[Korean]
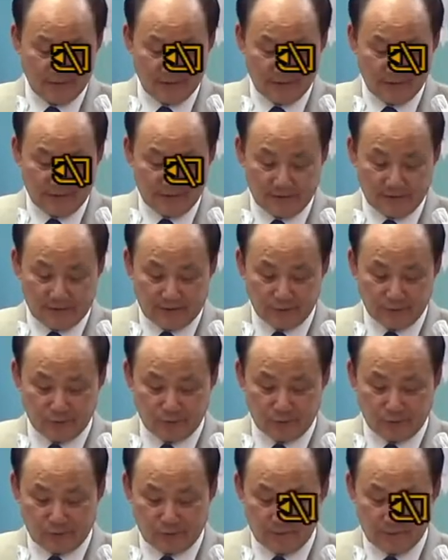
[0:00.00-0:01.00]

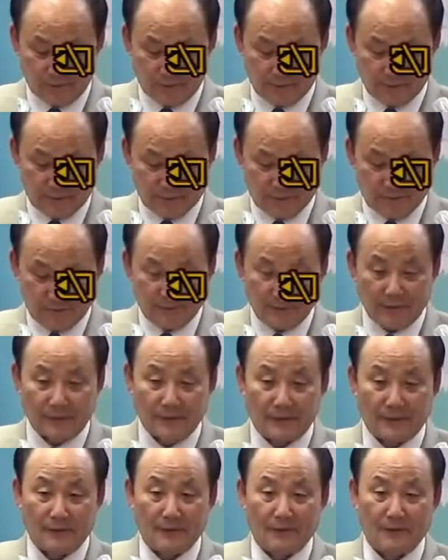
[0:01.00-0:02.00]
그래가지고
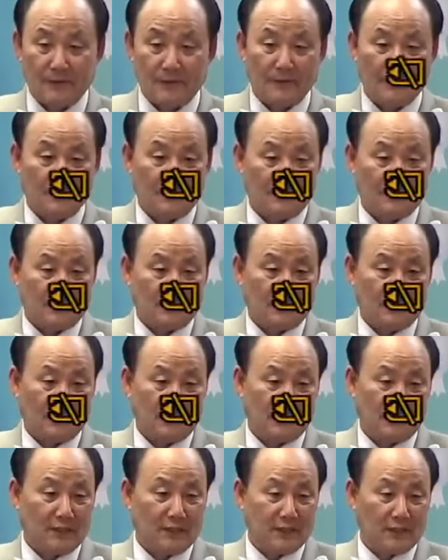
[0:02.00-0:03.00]
어,
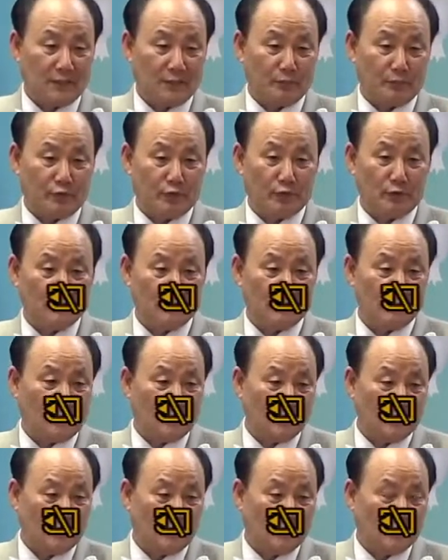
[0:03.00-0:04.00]
70%
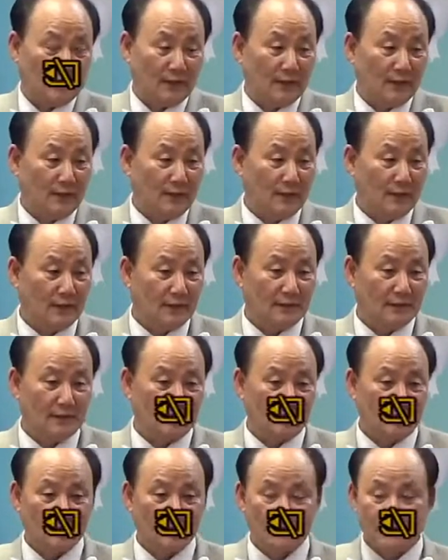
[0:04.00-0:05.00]
이상이
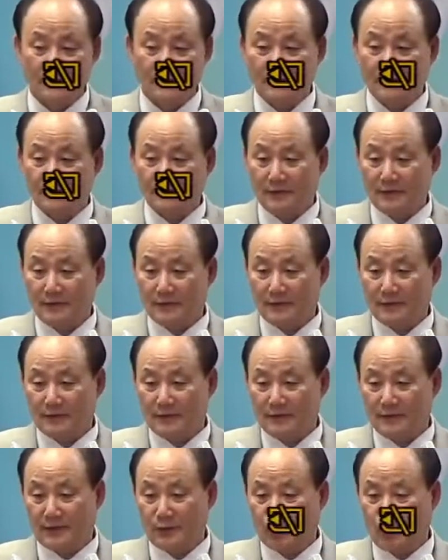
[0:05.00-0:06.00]
이제 그
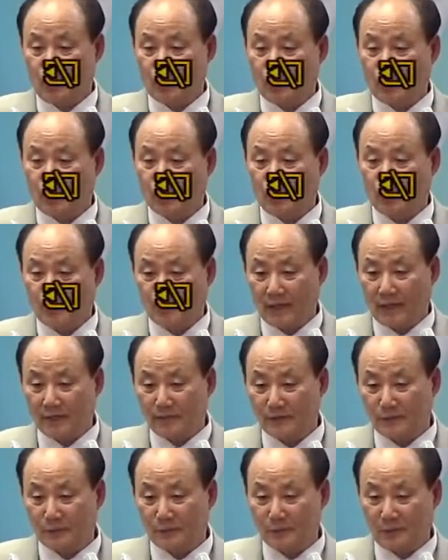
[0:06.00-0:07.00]
기독교 영향을
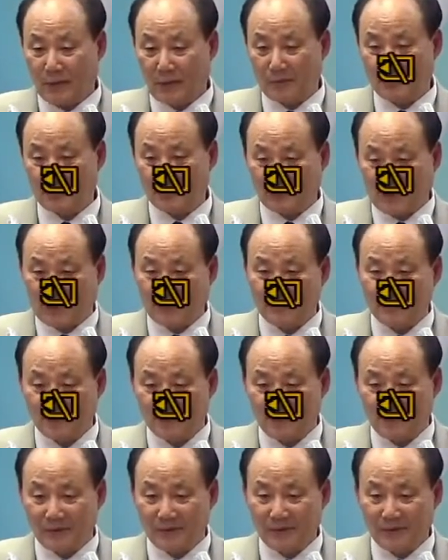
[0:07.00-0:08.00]
좀 받고 사는
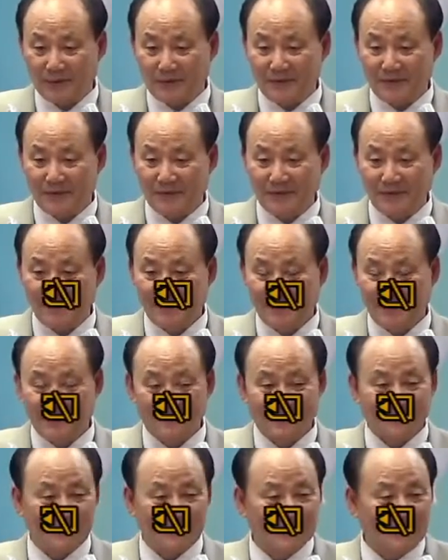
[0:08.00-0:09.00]
거예요.
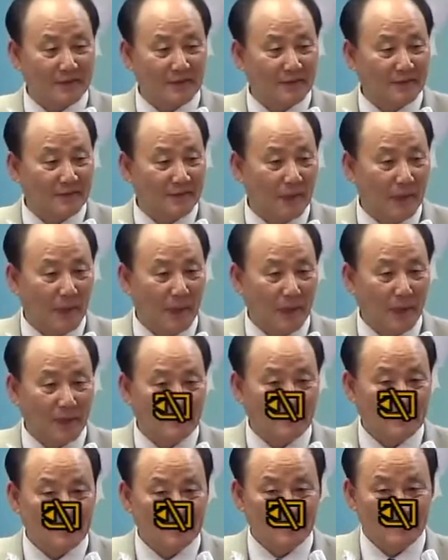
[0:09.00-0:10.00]
그런데
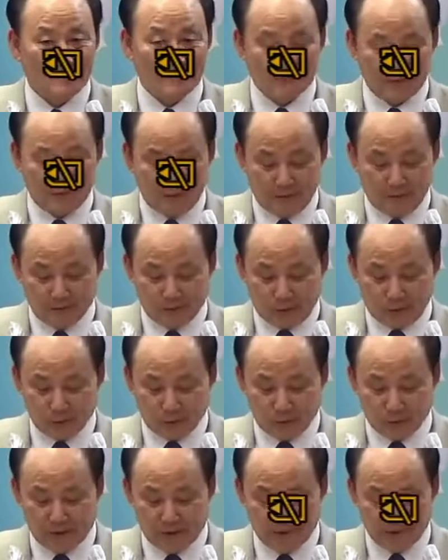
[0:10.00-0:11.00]
예,
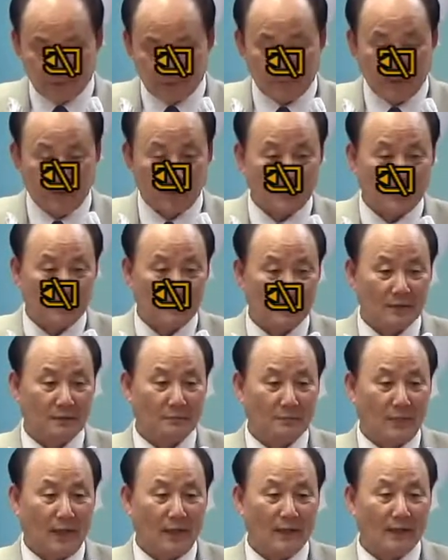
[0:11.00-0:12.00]
선교사님의
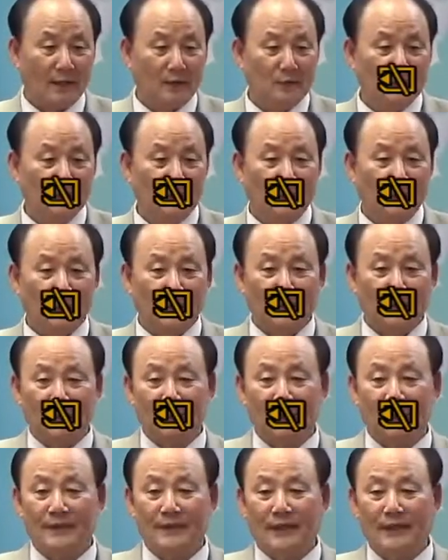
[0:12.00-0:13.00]
말에 의하면은
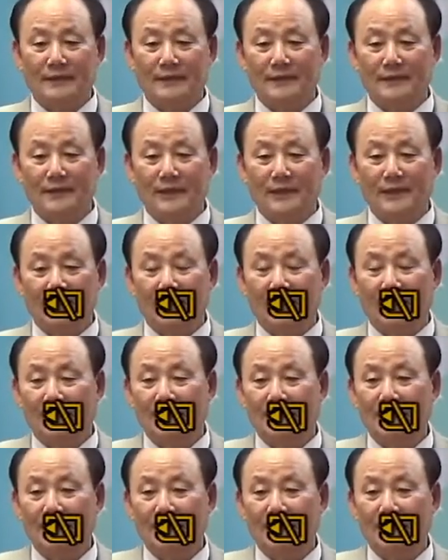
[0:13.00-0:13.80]
하는 얘기가